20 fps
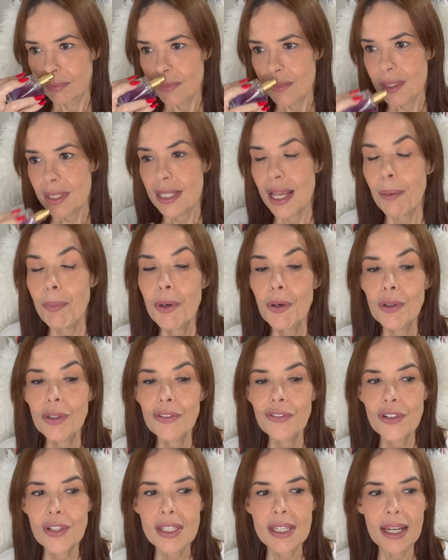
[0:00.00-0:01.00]
Sabe quando
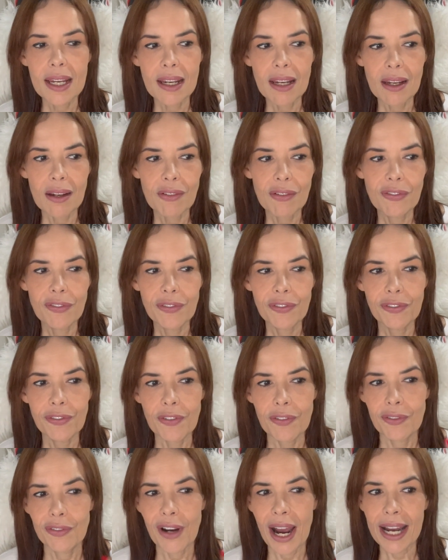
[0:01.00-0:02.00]
você
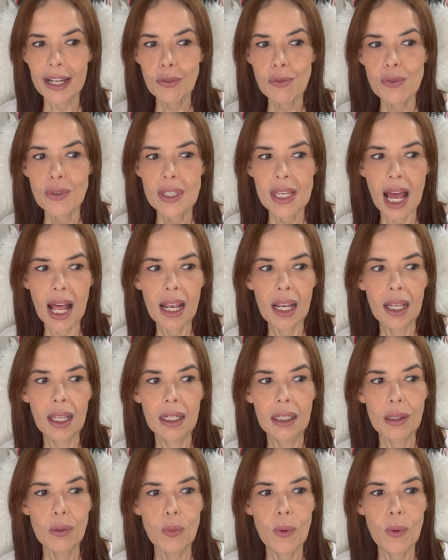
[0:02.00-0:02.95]
vai num salão,